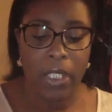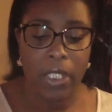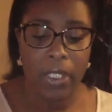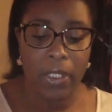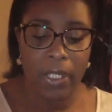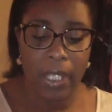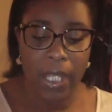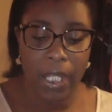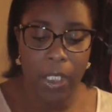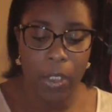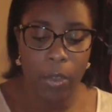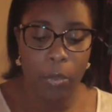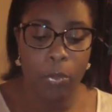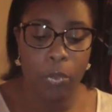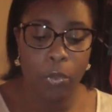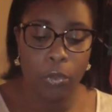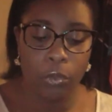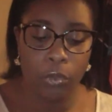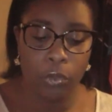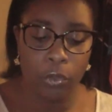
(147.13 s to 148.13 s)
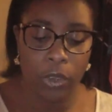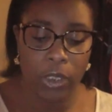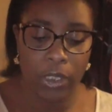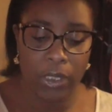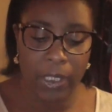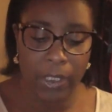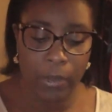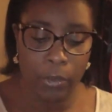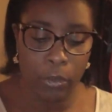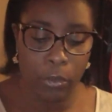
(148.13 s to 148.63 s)
Idéal pour toutes
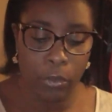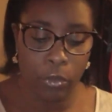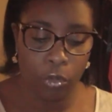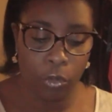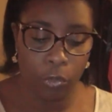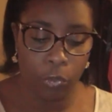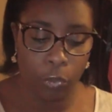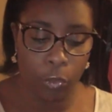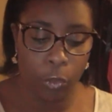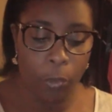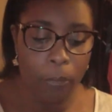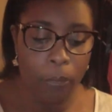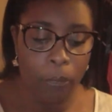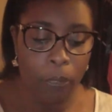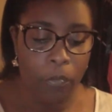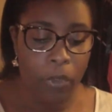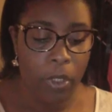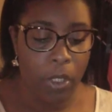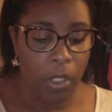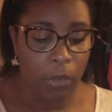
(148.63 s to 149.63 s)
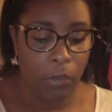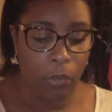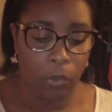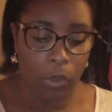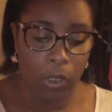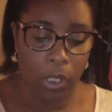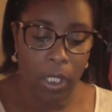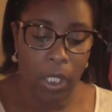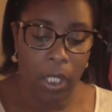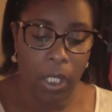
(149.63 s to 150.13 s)
les textures de cheveux.
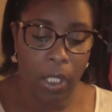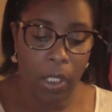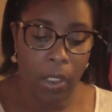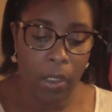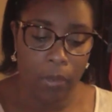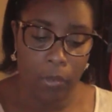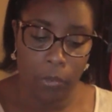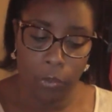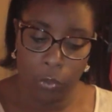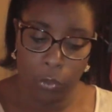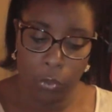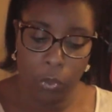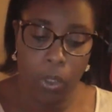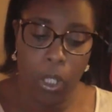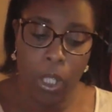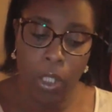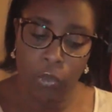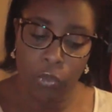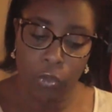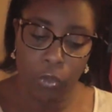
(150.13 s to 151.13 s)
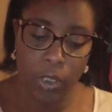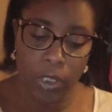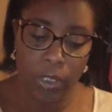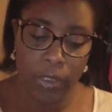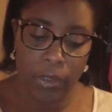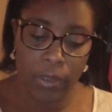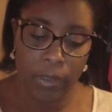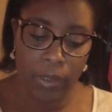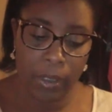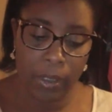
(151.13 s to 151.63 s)
Donc, deux, Un
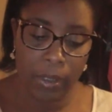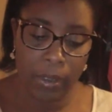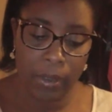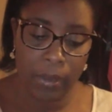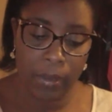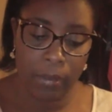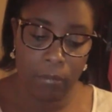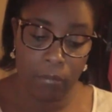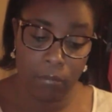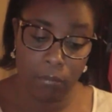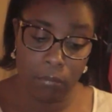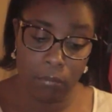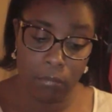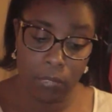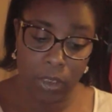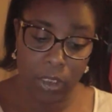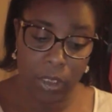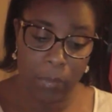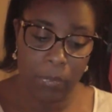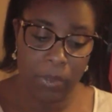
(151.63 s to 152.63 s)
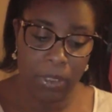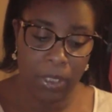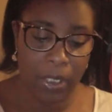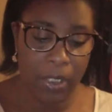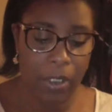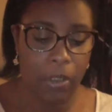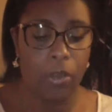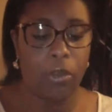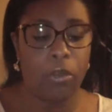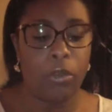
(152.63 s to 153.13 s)
joli triton.
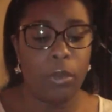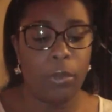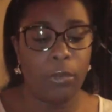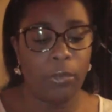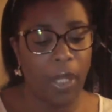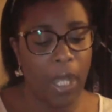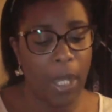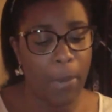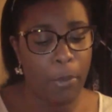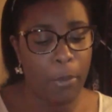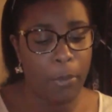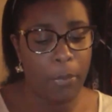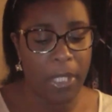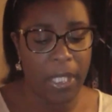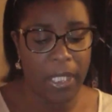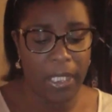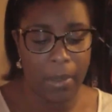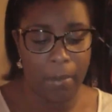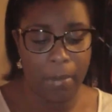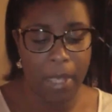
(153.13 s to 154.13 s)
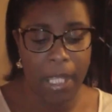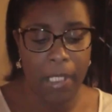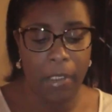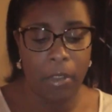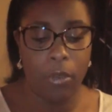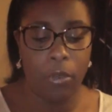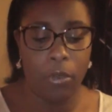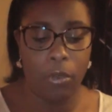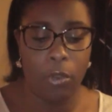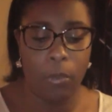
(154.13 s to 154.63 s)
Triptyque de fard à paupières
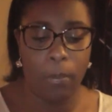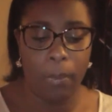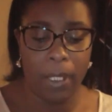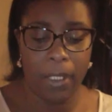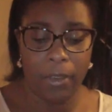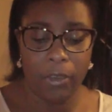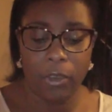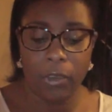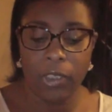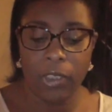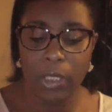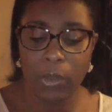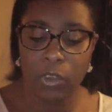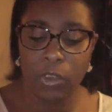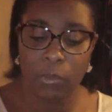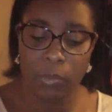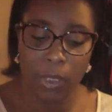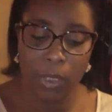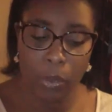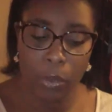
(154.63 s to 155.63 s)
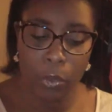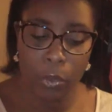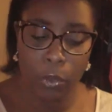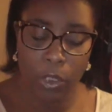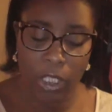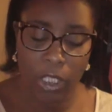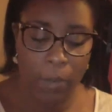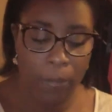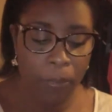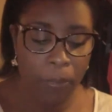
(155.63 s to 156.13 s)
Rimmel, le printemps s'annonce bien
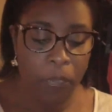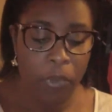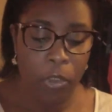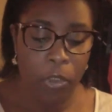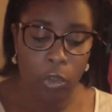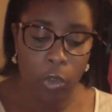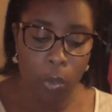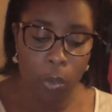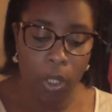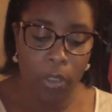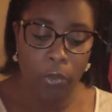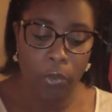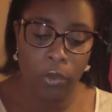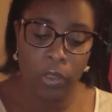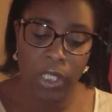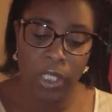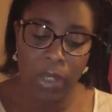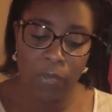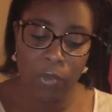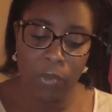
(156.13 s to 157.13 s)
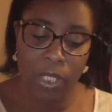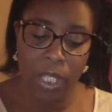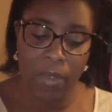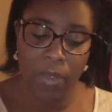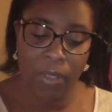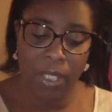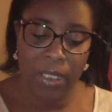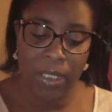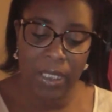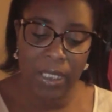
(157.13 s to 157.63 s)
coloré. 3. Donnez à vos
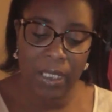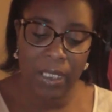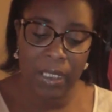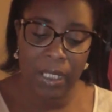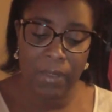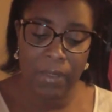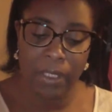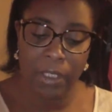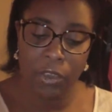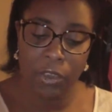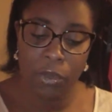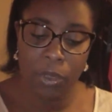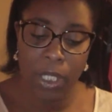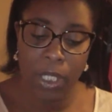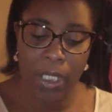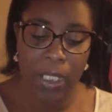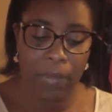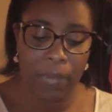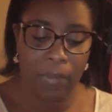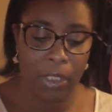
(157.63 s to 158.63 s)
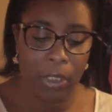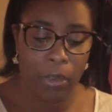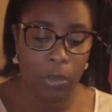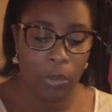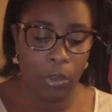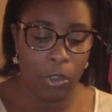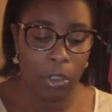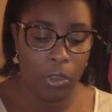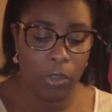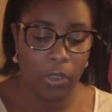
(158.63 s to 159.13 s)
lèvres un éclat naturel avec
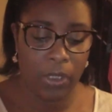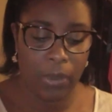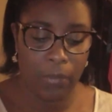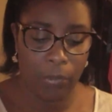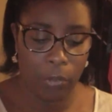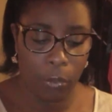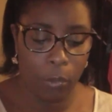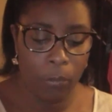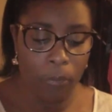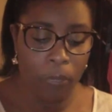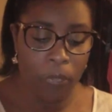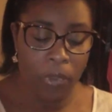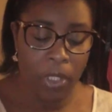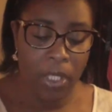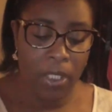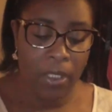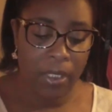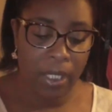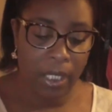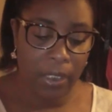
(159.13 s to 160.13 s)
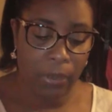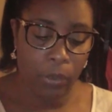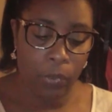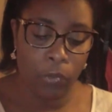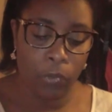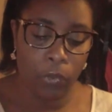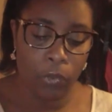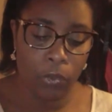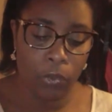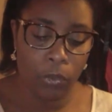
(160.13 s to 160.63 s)
le gloss Revlon.
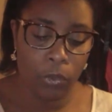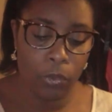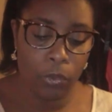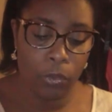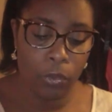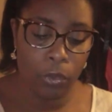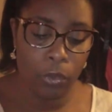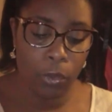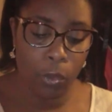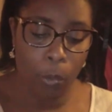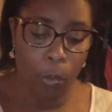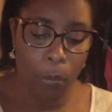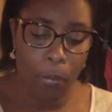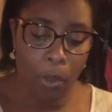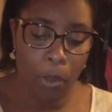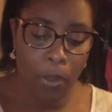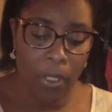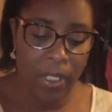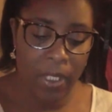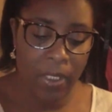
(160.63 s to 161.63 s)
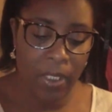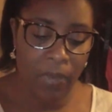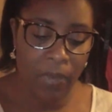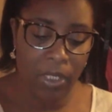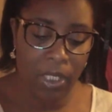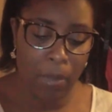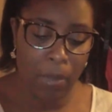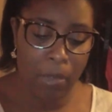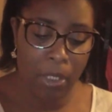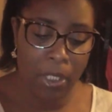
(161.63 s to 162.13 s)
4. Vos ongles ne seront pas en reste
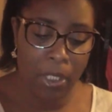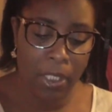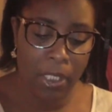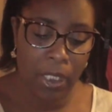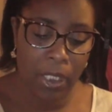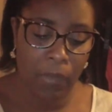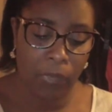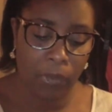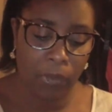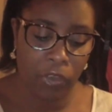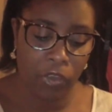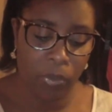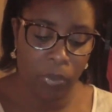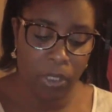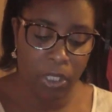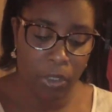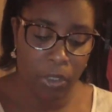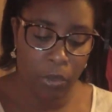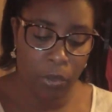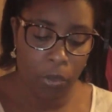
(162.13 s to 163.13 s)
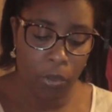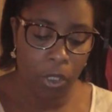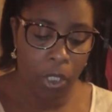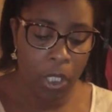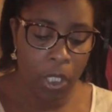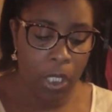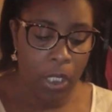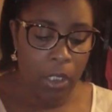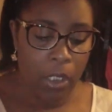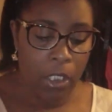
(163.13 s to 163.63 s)
avec un mini kit French
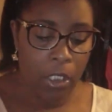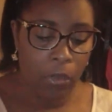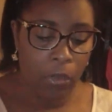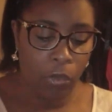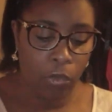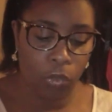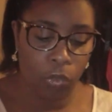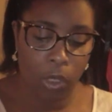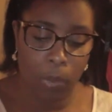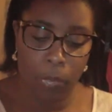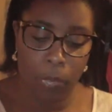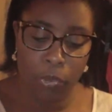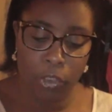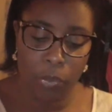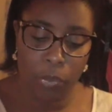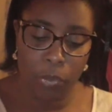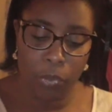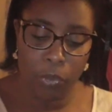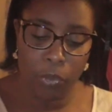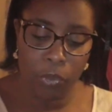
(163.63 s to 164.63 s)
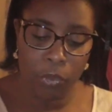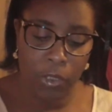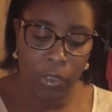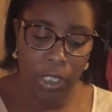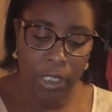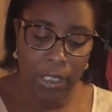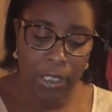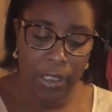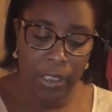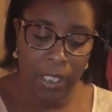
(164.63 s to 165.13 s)
Manicure et toujours un petit bonus de
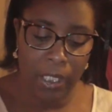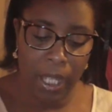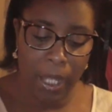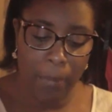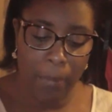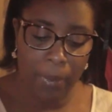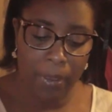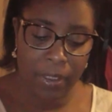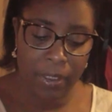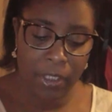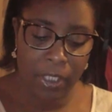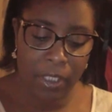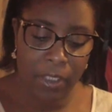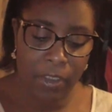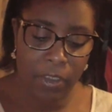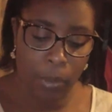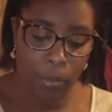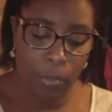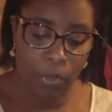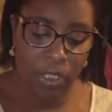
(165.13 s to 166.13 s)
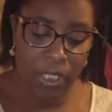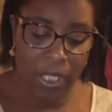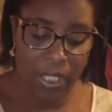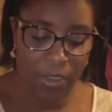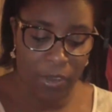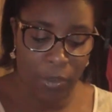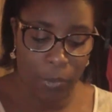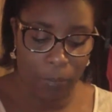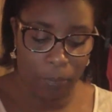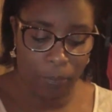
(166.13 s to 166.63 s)
qualité à apprécier sans
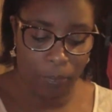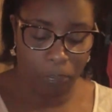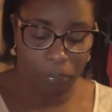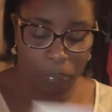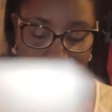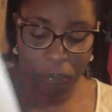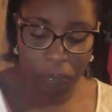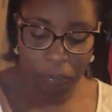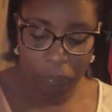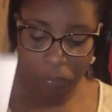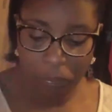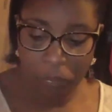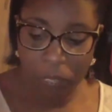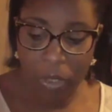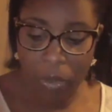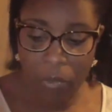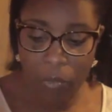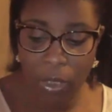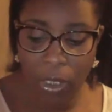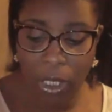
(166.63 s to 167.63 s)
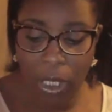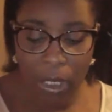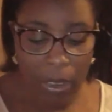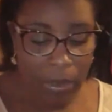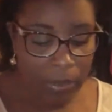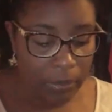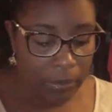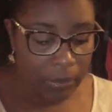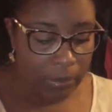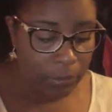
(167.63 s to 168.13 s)
modération. Voilà.
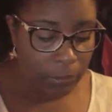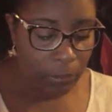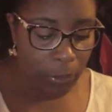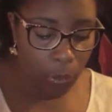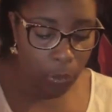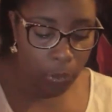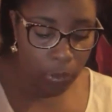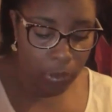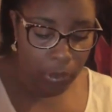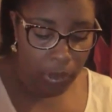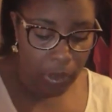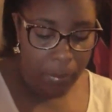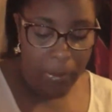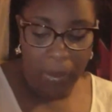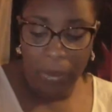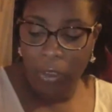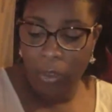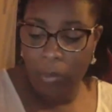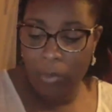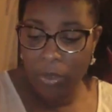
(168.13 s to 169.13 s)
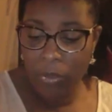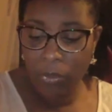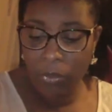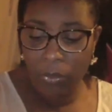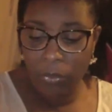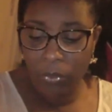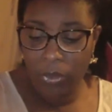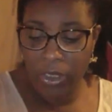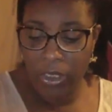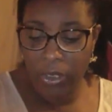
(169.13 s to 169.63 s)
Donc, eh ben, comme ils
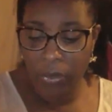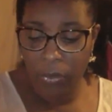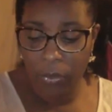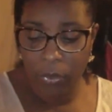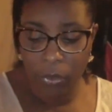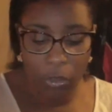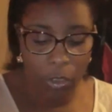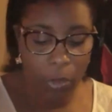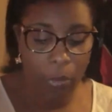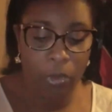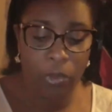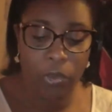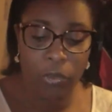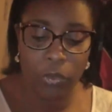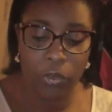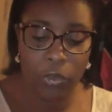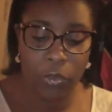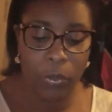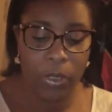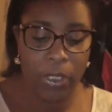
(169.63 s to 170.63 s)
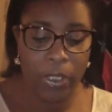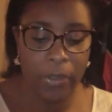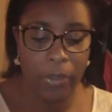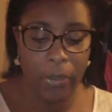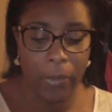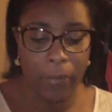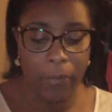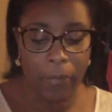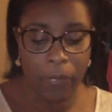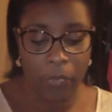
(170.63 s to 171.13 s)
nous l'ont dit, donc on commence tout de
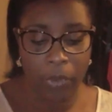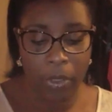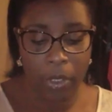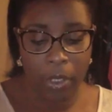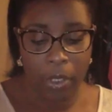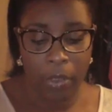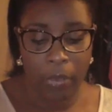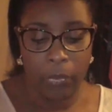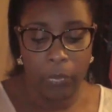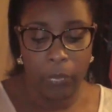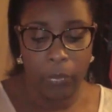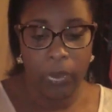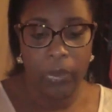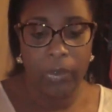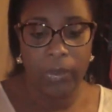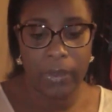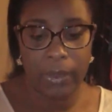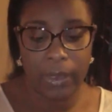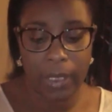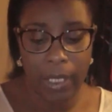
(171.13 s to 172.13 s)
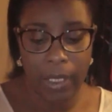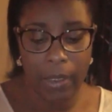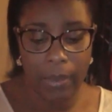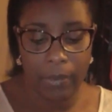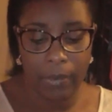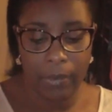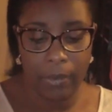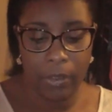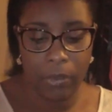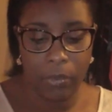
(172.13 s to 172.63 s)
suite. Donc
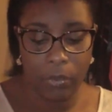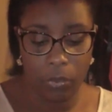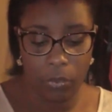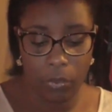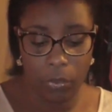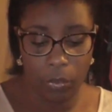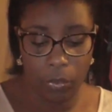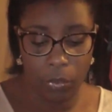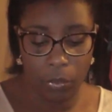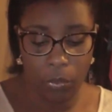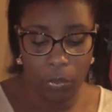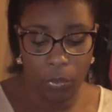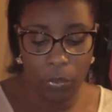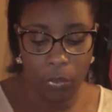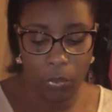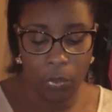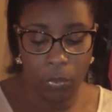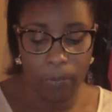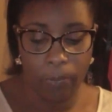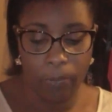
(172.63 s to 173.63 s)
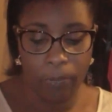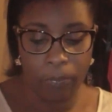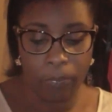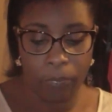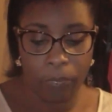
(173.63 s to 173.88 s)
là, c'est une...